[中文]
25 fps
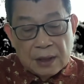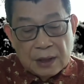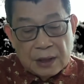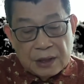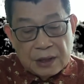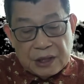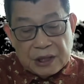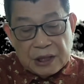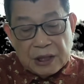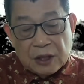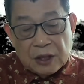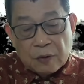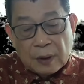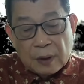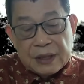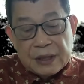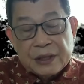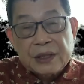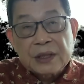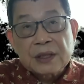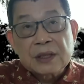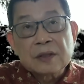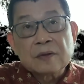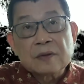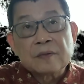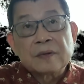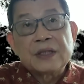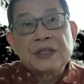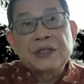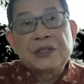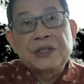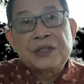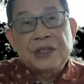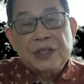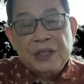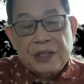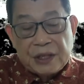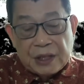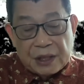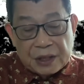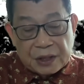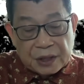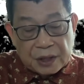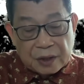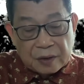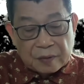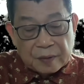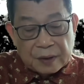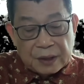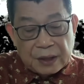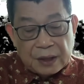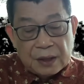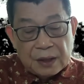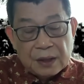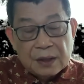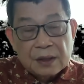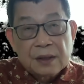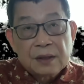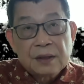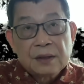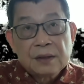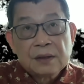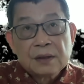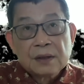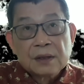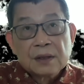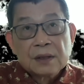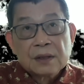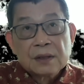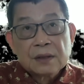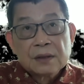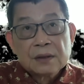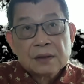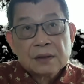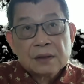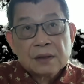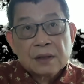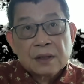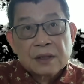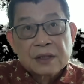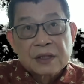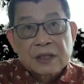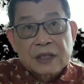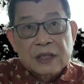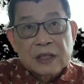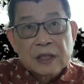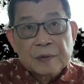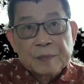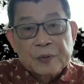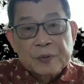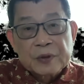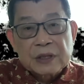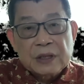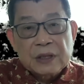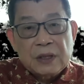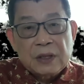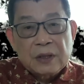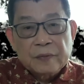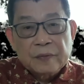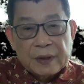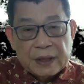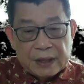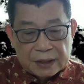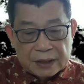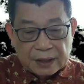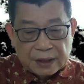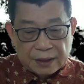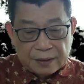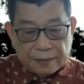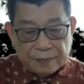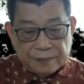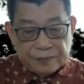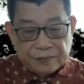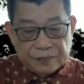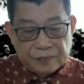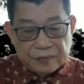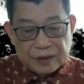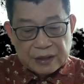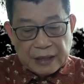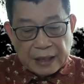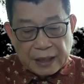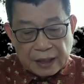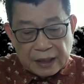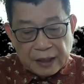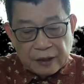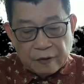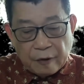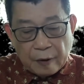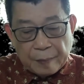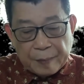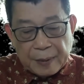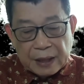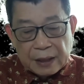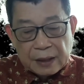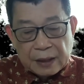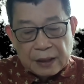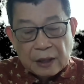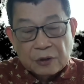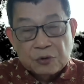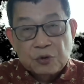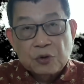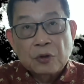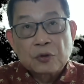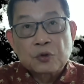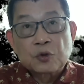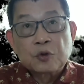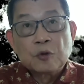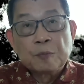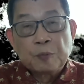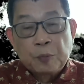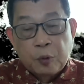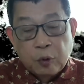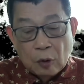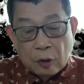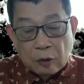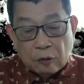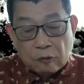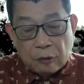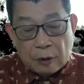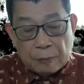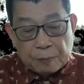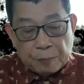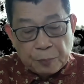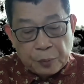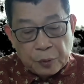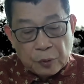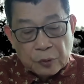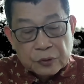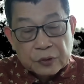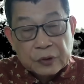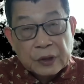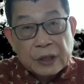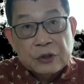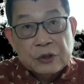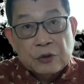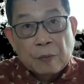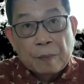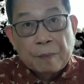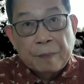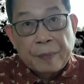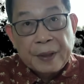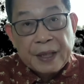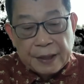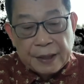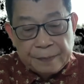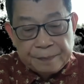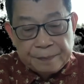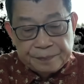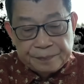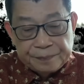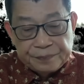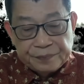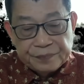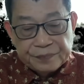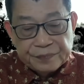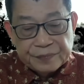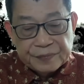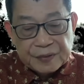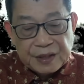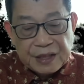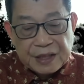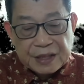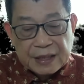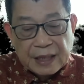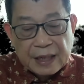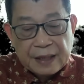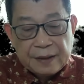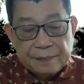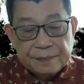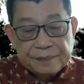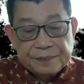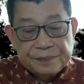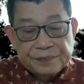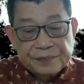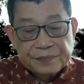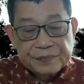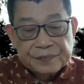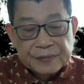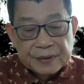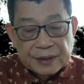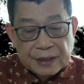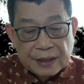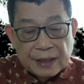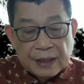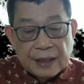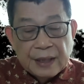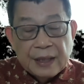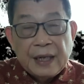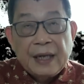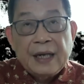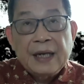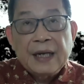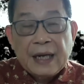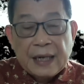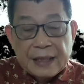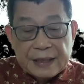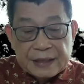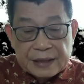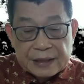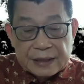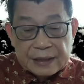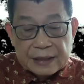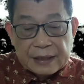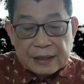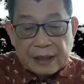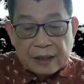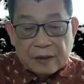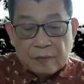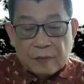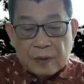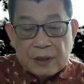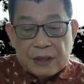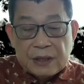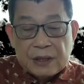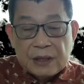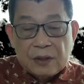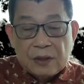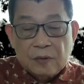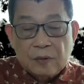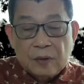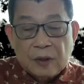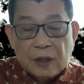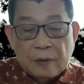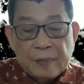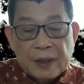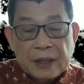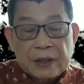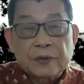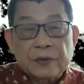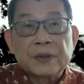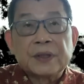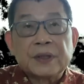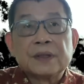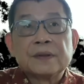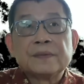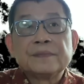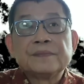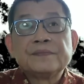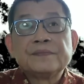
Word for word: 极端思维、极限思维，是不是意味着？在各方面要做出破罐破摔的准备呢。第三，AI 时代的危机如何面对？